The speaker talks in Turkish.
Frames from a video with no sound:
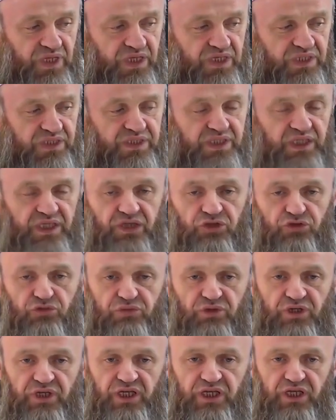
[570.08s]

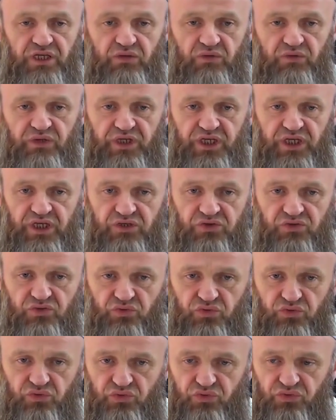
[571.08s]
Estaizu billah ve
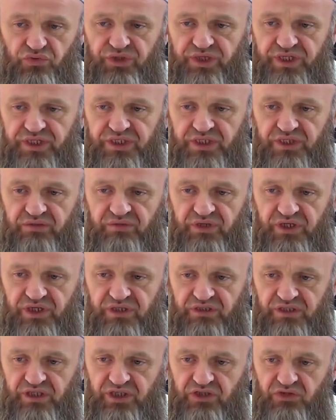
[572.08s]
yekulun
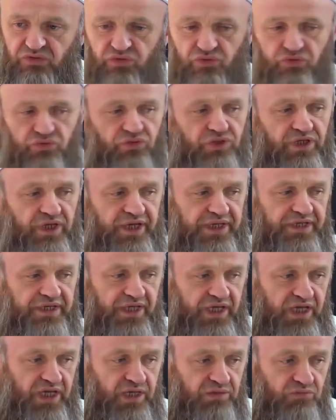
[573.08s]
kema te'kulul
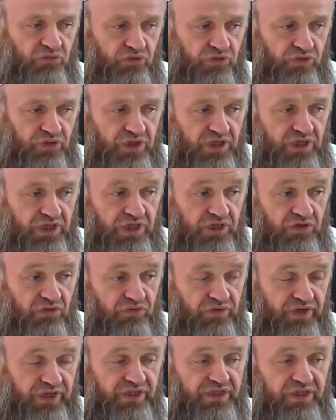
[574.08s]
en'âmu
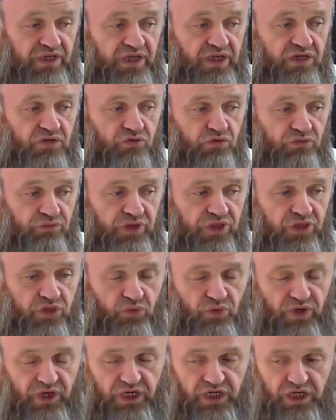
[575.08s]
ve nâru
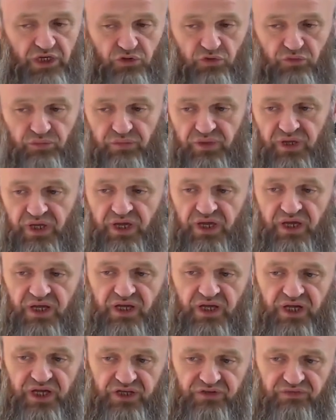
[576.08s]
methvellehum.
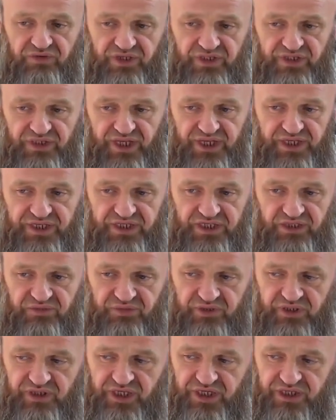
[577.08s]
Hayvanlar
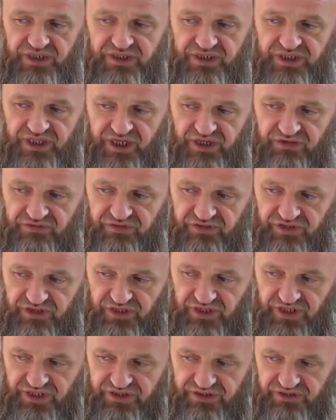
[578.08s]
gibi yer
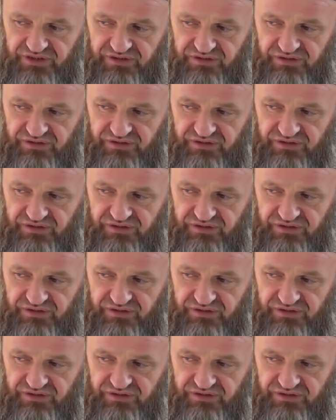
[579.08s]
kafirler.